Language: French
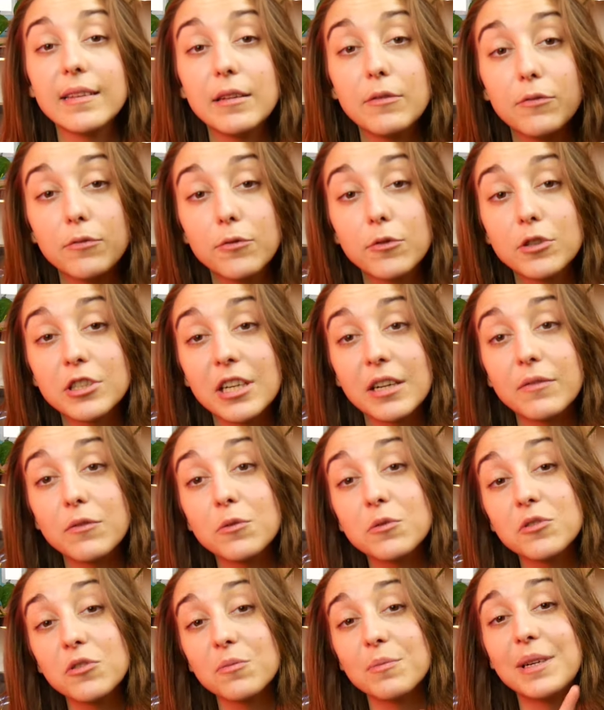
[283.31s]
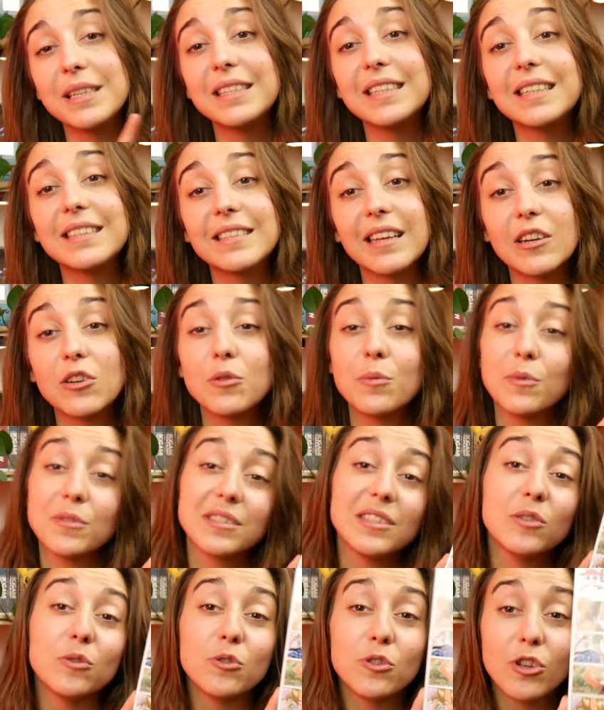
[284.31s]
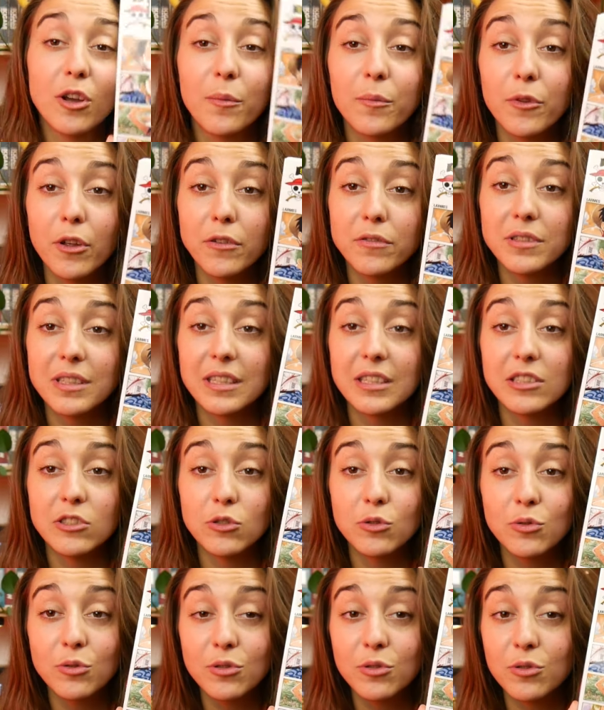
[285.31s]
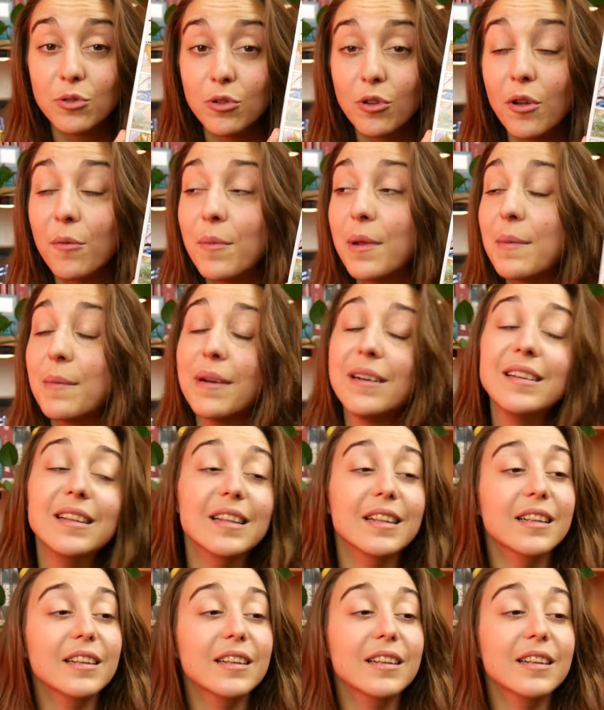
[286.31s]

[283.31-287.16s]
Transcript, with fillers: Il faut que j'avance. On m'a dit que ça commençait au tome 9 qui est juste dans mes mains.